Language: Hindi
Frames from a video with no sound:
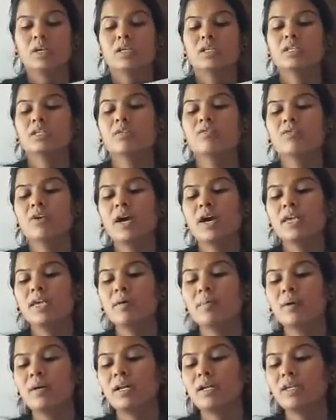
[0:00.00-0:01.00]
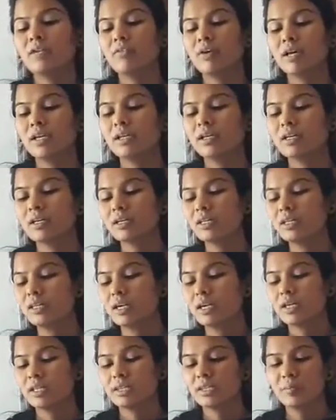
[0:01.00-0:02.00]
जब व्यायाम अनिवार्य कर
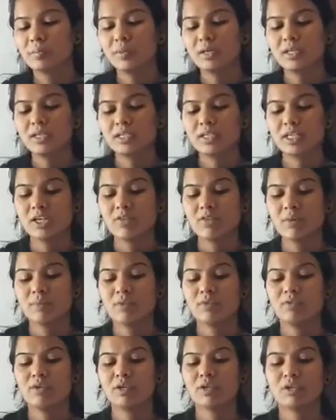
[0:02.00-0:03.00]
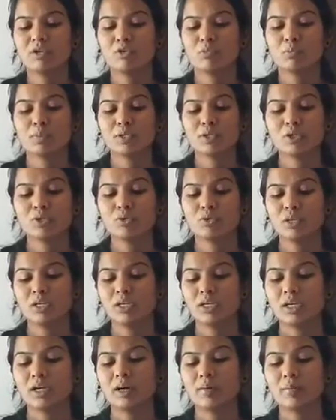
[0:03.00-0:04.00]
दिया तब मैं इस सेवा में विघ्न उपस्थित होने
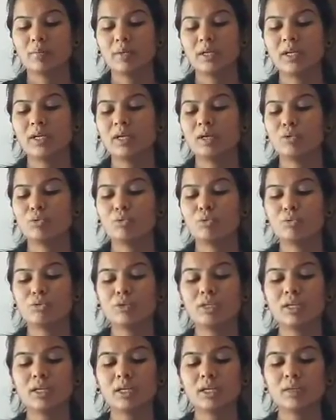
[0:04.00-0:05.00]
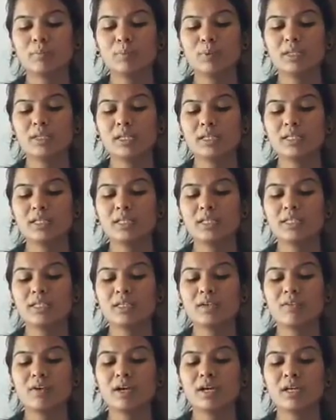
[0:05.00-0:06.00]
लगा मैंने अनुरोध किया कि पिताजी की
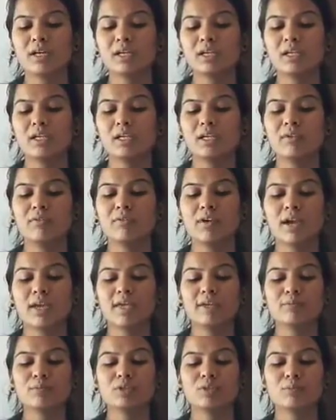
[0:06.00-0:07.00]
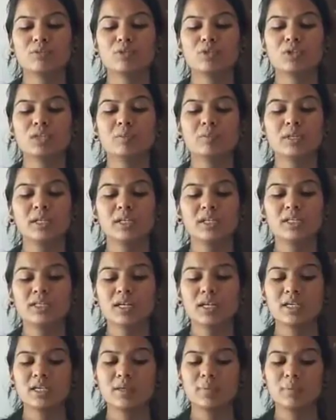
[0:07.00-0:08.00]
सेवा करने के लिए व्यायाम से मुक्ति मिलनी
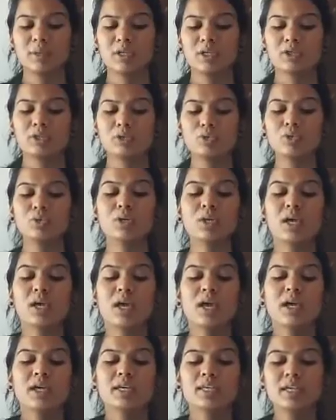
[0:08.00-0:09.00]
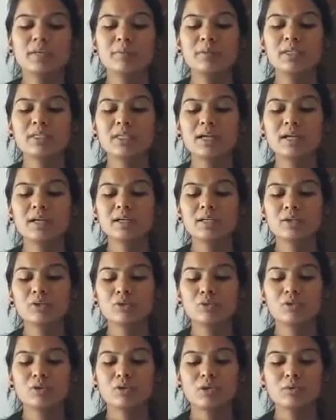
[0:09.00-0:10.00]
चाहिए परंतु घीवी साकर
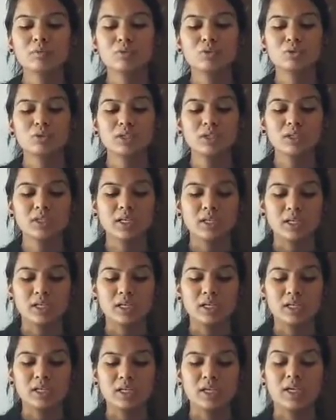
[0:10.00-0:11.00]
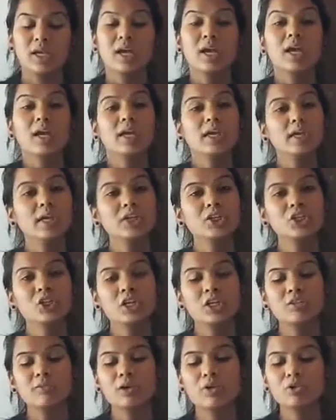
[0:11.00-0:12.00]
कर मुक्ति देने लगे एक
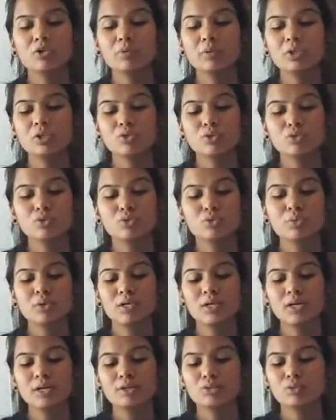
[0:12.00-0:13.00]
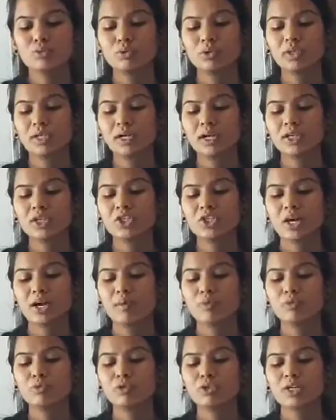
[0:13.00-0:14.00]
शनिवार को बच्चों सुबह का स्कूल था
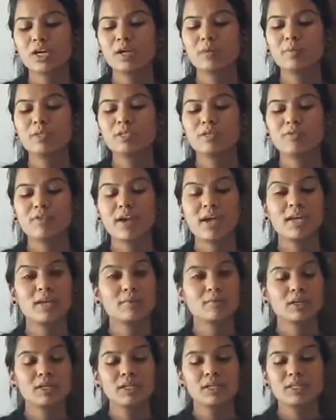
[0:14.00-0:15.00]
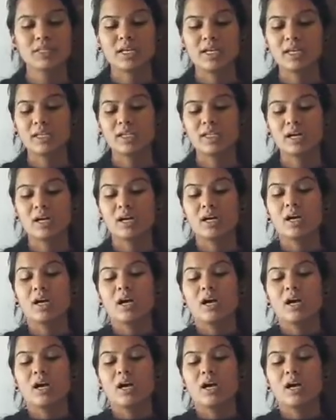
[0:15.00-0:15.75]
शाम को चार बजे व्यायाम के लिए जाना था